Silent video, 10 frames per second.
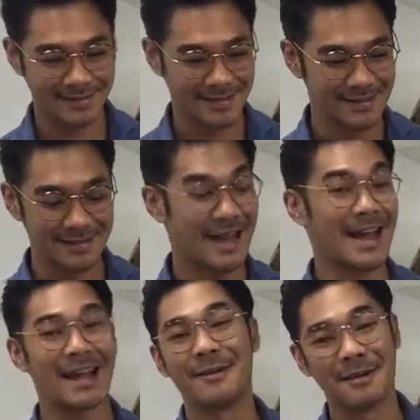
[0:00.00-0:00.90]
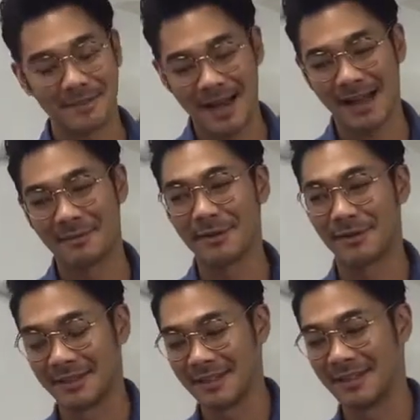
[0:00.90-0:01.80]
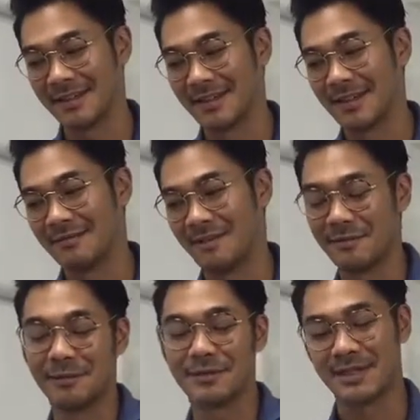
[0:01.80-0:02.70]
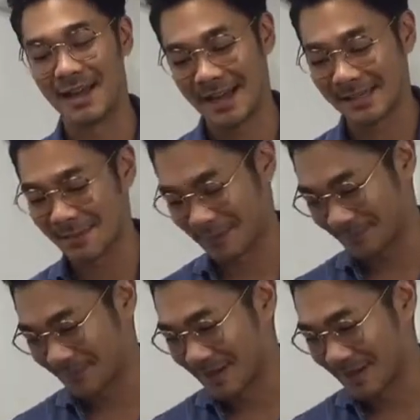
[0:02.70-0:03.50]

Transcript: ในสไตล์เขามากๆเขาเป็นคนที่ revolutionize แบบ